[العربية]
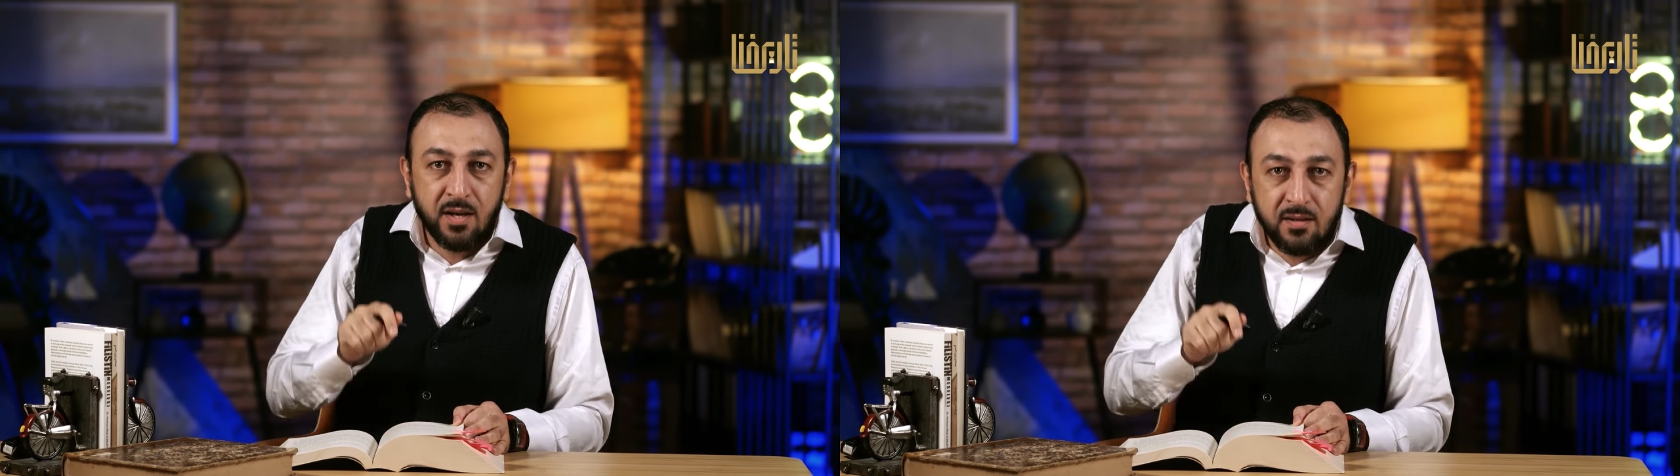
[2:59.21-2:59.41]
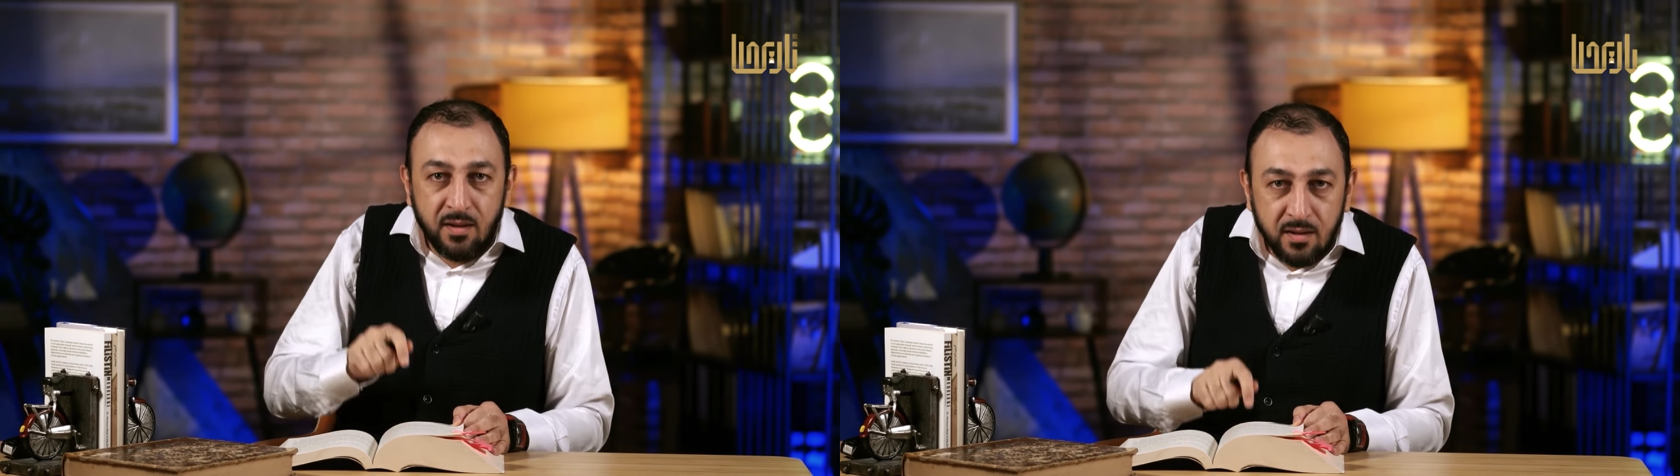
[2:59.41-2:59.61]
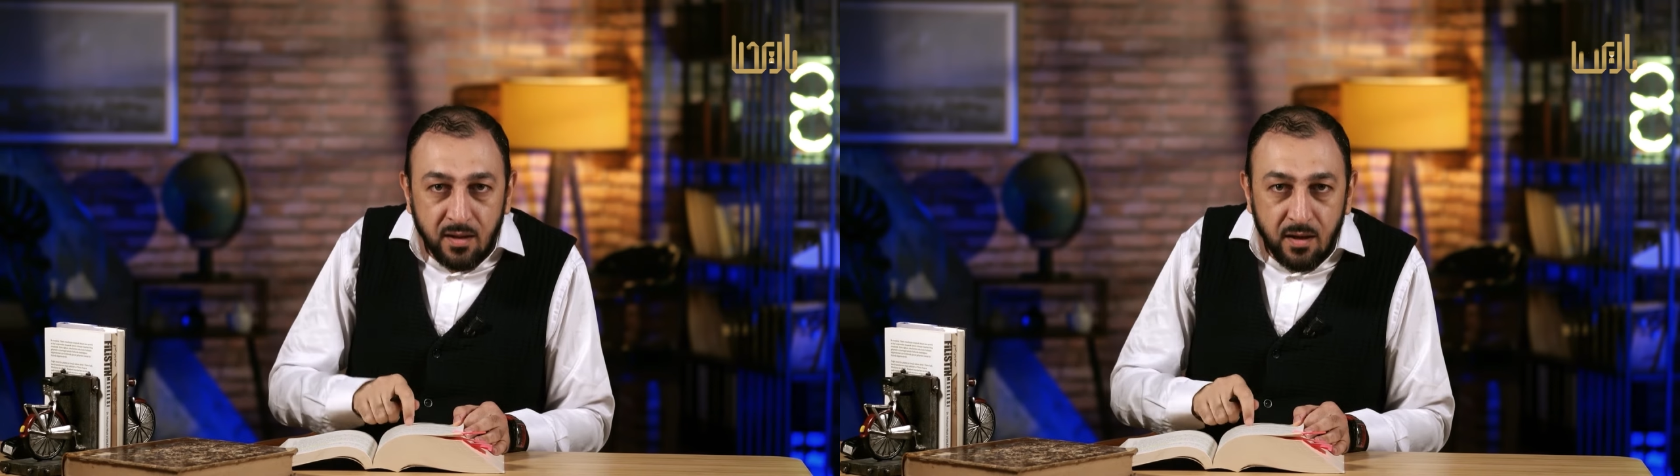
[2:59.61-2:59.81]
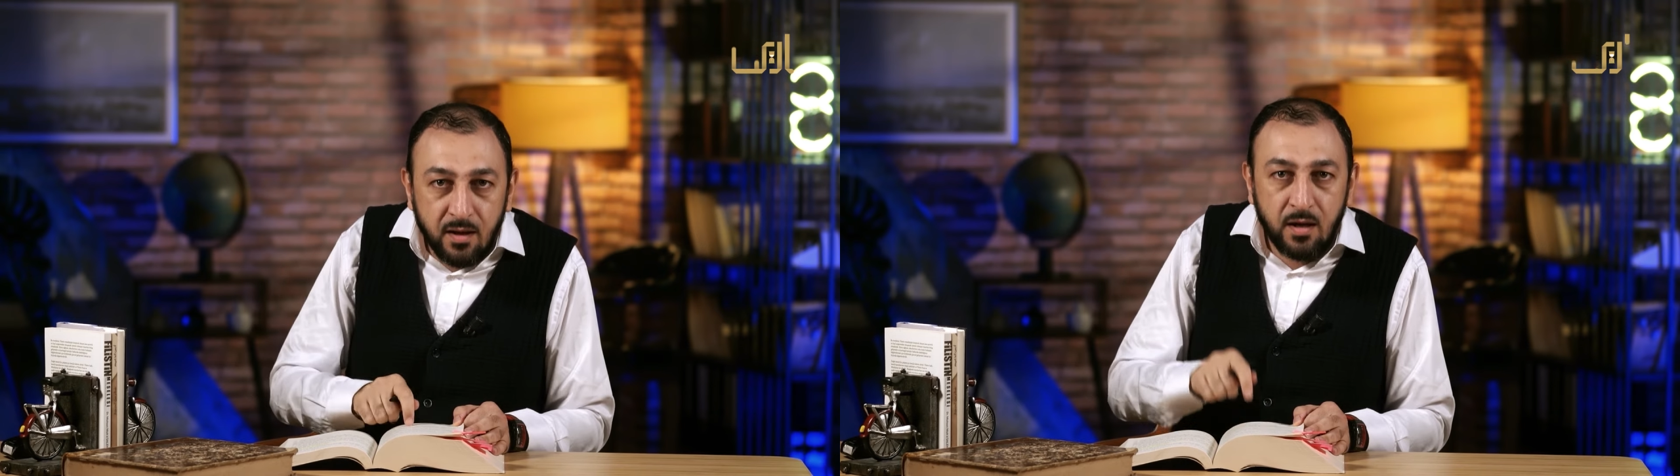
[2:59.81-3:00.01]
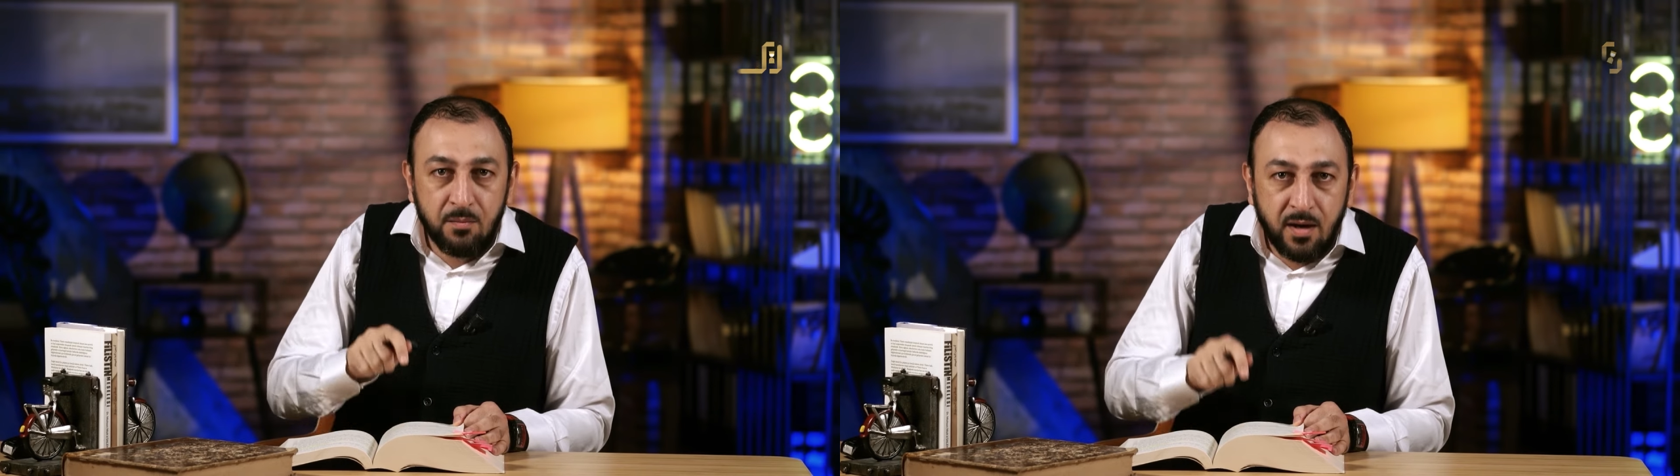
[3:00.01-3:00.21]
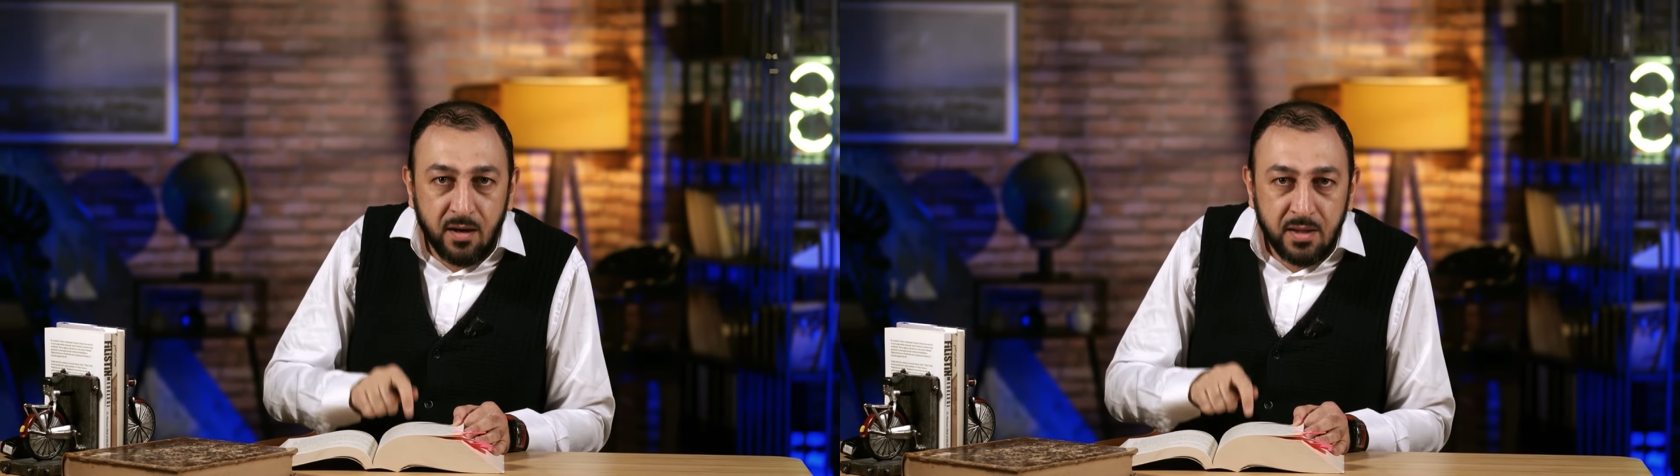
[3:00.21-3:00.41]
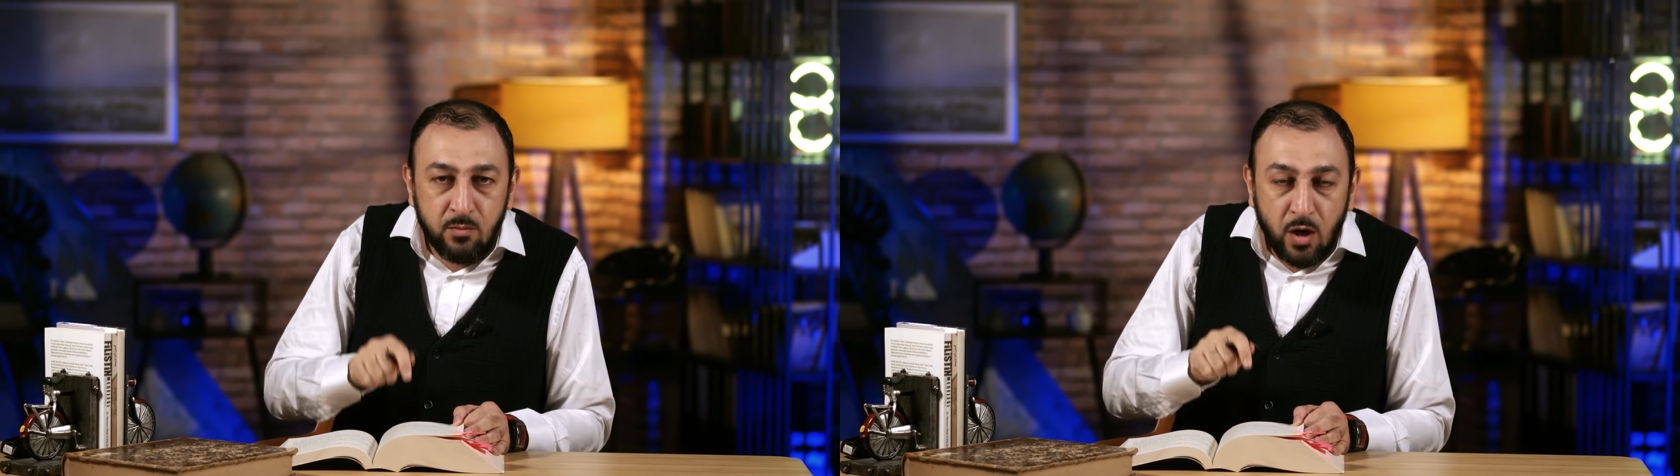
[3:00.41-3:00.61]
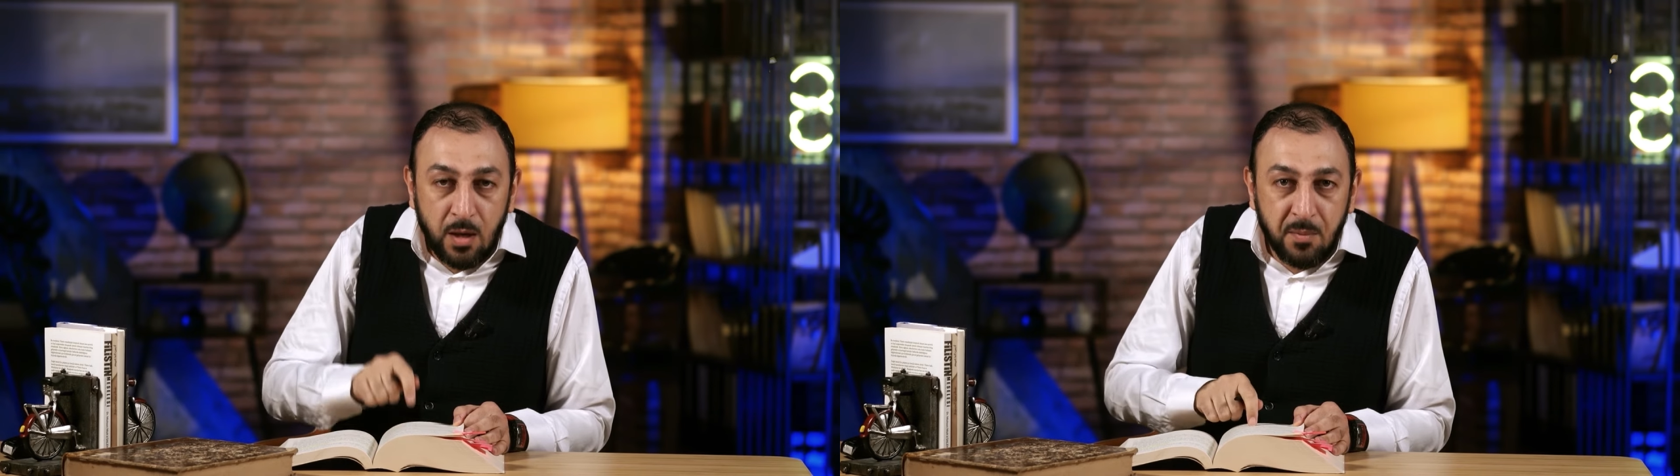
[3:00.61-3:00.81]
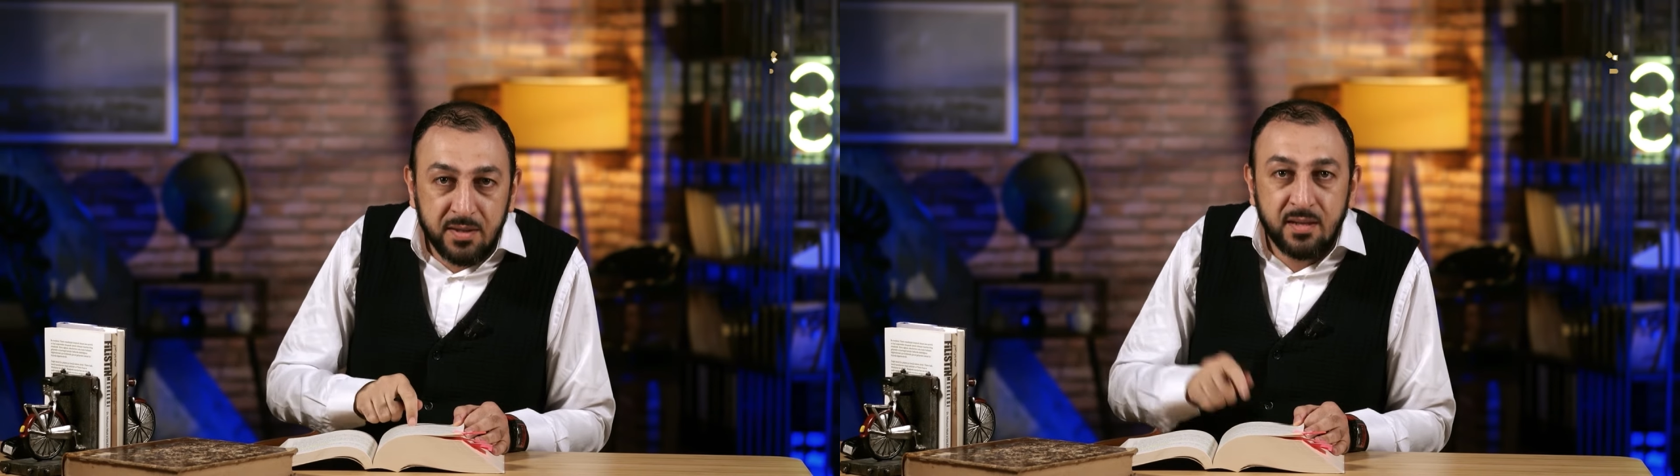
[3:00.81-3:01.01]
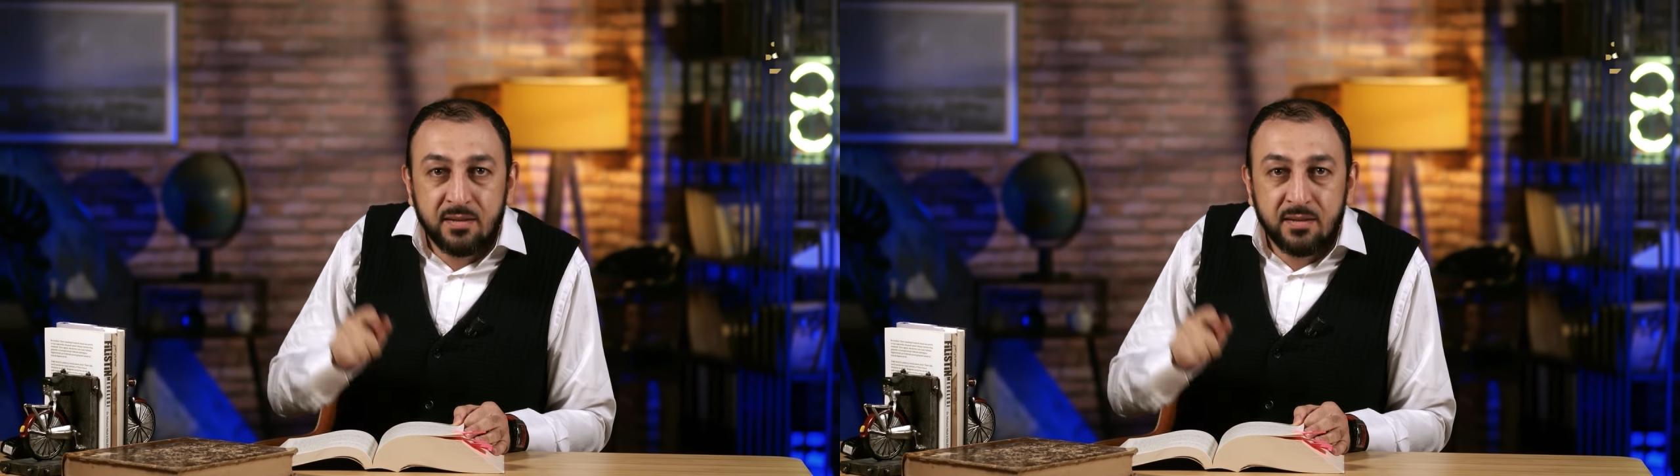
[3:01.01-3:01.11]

إن الله بعث محمدا